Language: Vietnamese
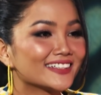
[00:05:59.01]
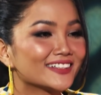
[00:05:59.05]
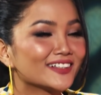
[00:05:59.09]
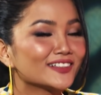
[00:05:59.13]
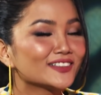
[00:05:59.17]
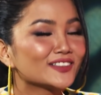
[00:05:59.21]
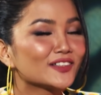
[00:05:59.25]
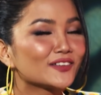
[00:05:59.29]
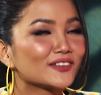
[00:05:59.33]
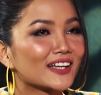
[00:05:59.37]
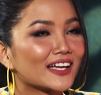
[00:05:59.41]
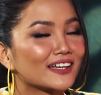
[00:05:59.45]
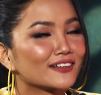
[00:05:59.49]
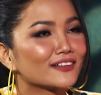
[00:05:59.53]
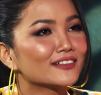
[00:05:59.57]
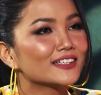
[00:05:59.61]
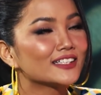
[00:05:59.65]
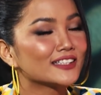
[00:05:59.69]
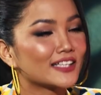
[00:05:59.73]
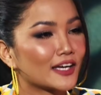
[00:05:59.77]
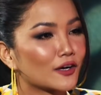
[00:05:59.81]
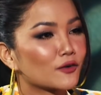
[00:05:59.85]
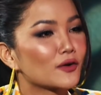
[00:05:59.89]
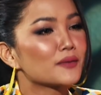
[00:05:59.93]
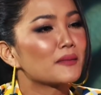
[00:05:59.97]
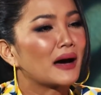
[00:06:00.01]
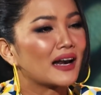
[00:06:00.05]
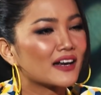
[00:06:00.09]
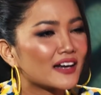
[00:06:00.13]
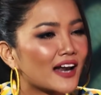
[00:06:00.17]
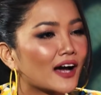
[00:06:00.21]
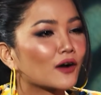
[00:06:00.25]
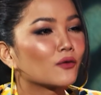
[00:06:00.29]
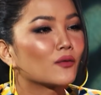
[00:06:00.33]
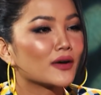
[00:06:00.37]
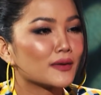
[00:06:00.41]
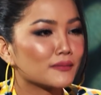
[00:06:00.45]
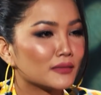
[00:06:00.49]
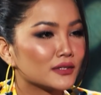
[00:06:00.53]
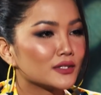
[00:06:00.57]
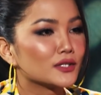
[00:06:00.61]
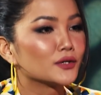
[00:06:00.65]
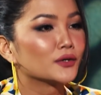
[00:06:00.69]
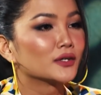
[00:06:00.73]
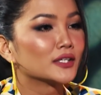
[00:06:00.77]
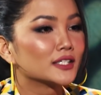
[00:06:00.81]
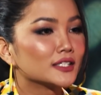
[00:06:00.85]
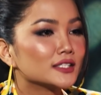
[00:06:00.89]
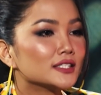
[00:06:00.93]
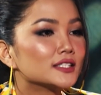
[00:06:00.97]
nói chung là nó đi theo cái bản năng của em là
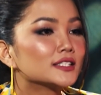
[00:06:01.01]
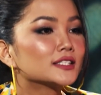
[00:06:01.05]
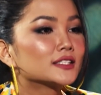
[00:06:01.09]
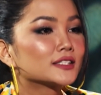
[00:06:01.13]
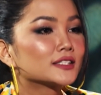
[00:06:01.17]
nhiều hơn ừ.